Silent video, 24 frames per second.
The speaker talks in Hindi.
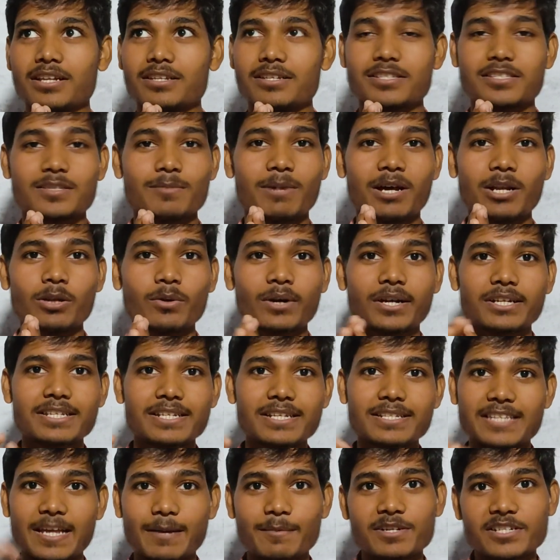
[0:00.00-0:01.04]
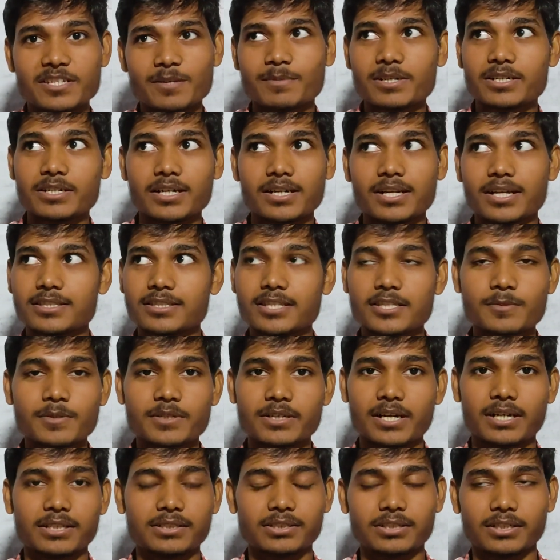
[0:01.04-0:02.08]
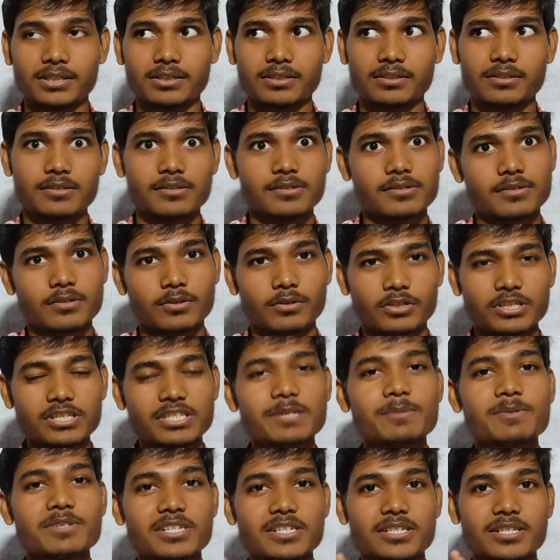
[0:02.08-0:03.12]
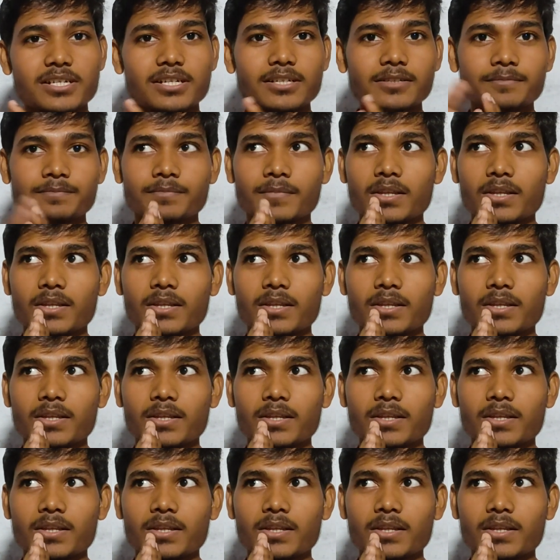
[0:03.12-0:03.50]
जैसे मान लो आज असाइनमेंट सबमिट करना है दस बजे रात तक किसी भी चीज़ का